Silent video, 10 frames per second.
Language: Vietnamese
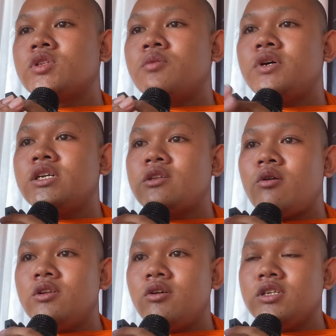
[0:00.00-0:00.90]
Thua
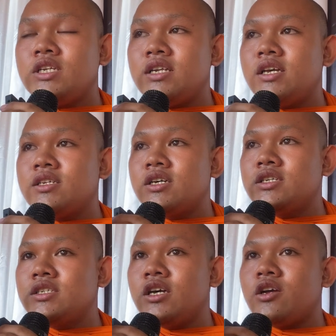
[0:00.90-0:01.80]
tốc nông chật Nên cứ
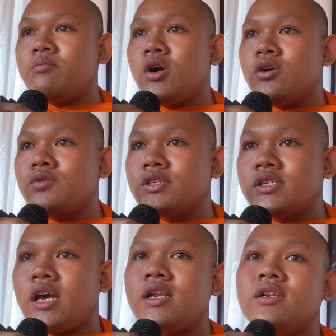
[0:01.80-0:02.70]
chưa đọc bò cổ
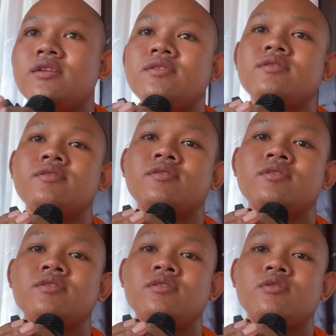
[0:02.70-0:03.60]
sáu
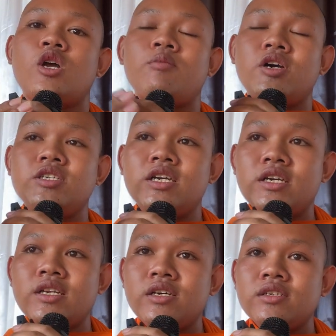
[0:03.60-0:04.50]
Nằm ở
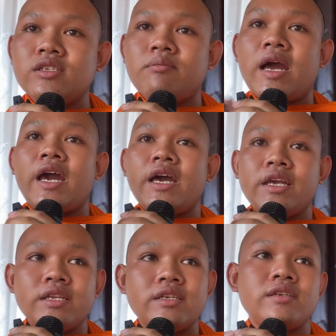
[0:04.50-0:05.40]
dương nâng sở
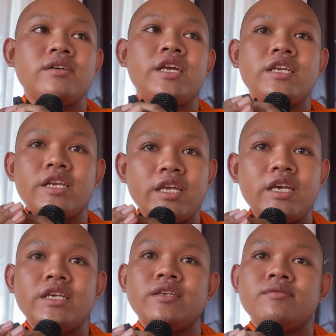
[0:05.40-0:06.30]
bài Rịch
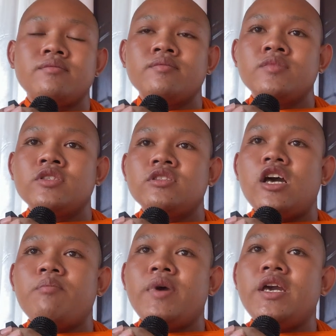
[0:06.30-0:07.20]
rì
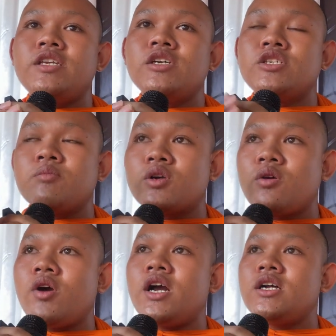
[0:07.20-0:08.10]
Tỏ bê dương xâm
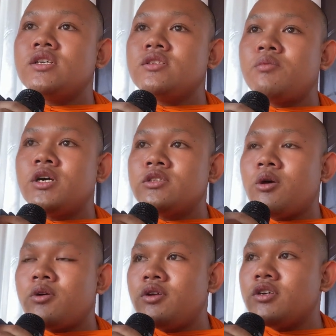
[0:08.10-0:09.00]
qua Thua
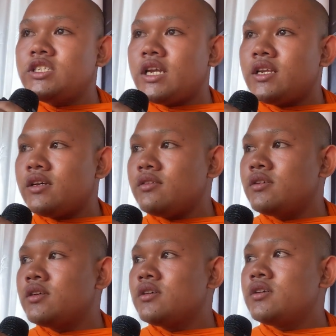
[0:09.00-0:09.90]
tốc nông chật nâng
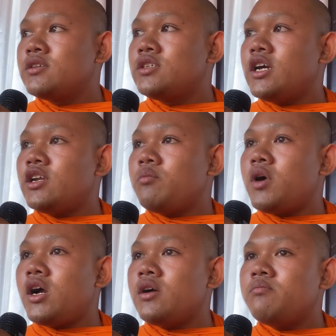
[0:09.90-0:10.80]
Chưa đọc
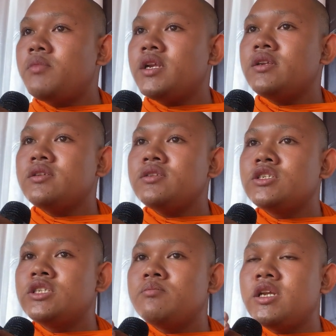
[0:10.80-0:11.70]
bò Mình
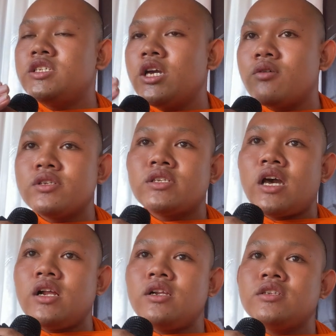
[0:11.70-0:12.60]
chưa cổ
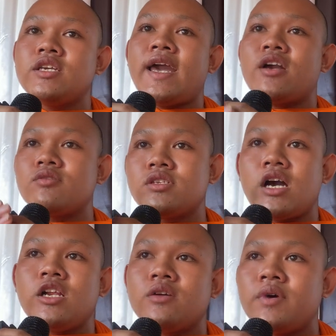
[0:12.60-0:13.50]
sáu Chưa ai cổ
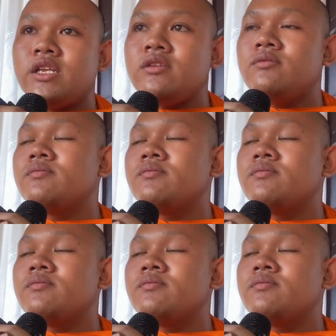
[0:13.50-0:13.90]
sáu tớ vinh